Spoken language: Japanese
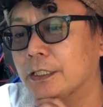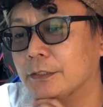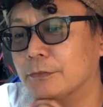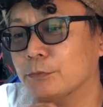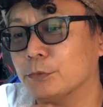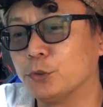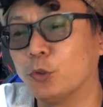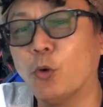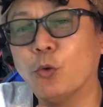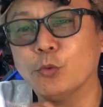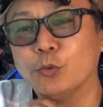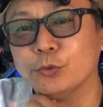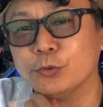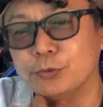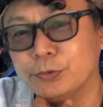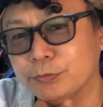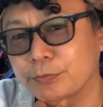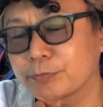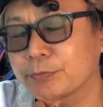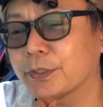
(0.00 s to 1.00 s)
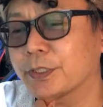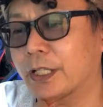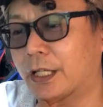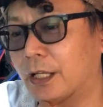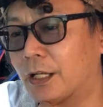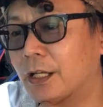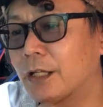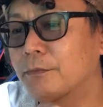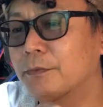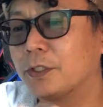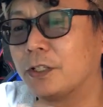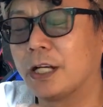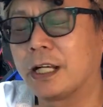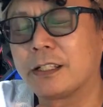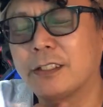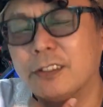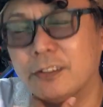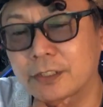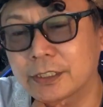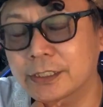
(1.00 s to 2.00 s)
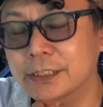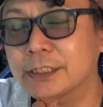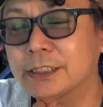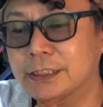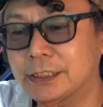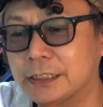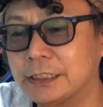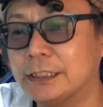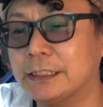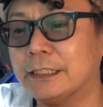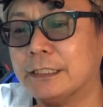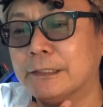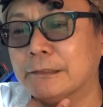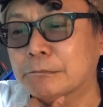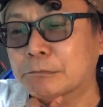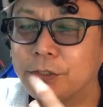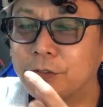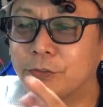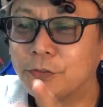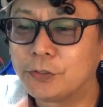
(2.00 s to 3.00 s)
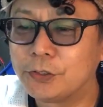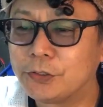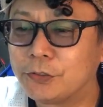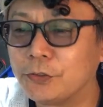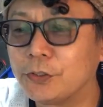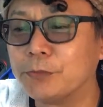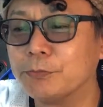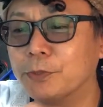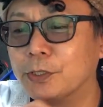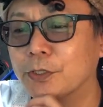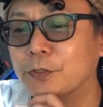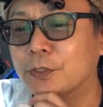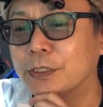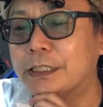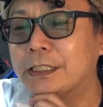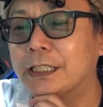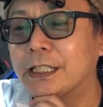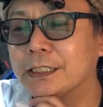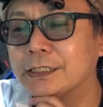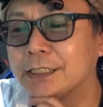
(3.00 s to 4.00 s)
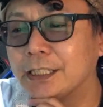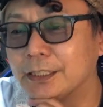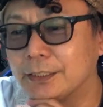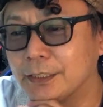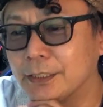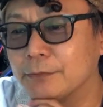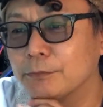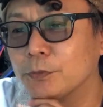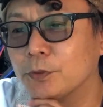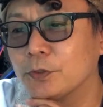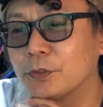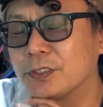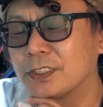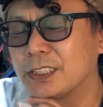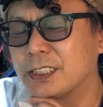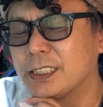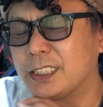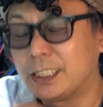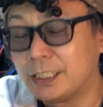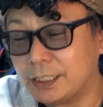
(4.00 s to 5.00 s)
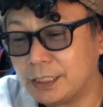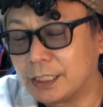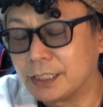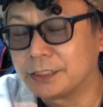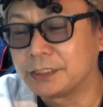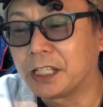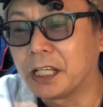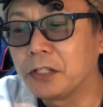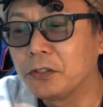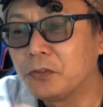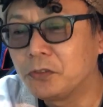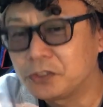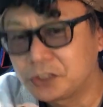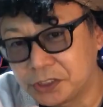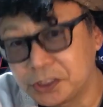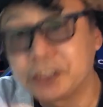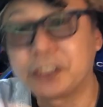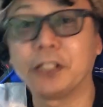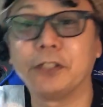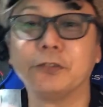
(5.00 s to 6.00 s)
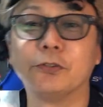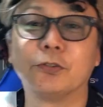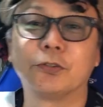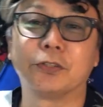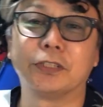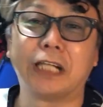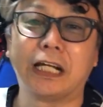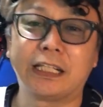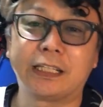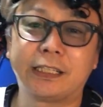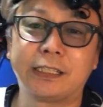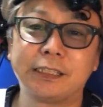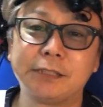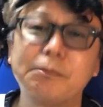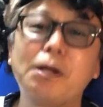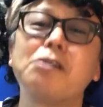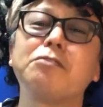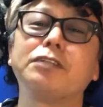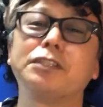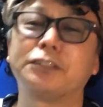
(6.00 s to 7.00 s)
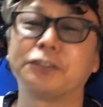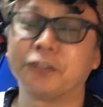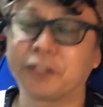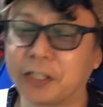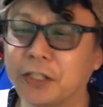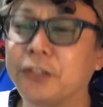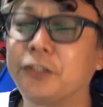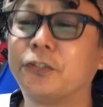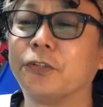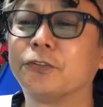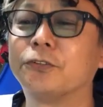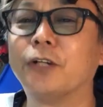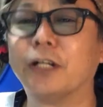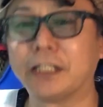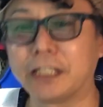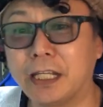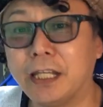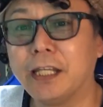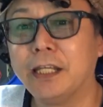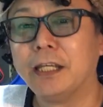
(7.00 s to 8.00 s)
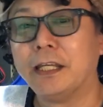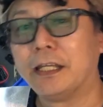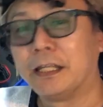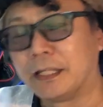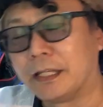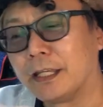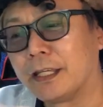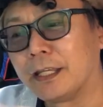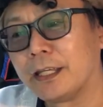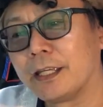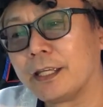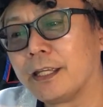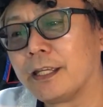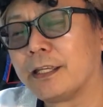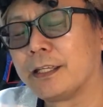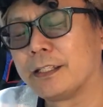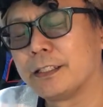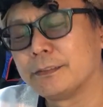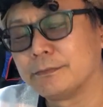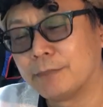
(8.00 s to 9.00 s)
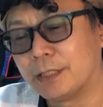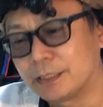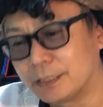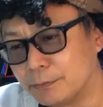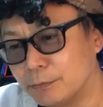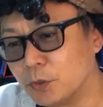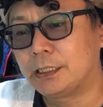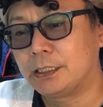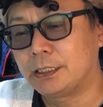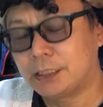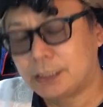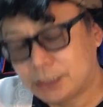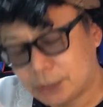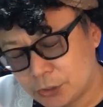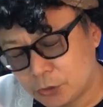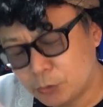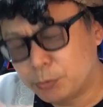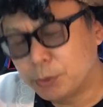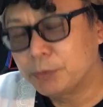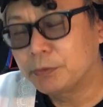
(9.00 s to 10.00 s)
もソン・フンもねもうかっこいいし一人一人も言い出したらねもうきりない全押しっていうことになってしまうんですよ結局はね、えー、まあでもいいと思い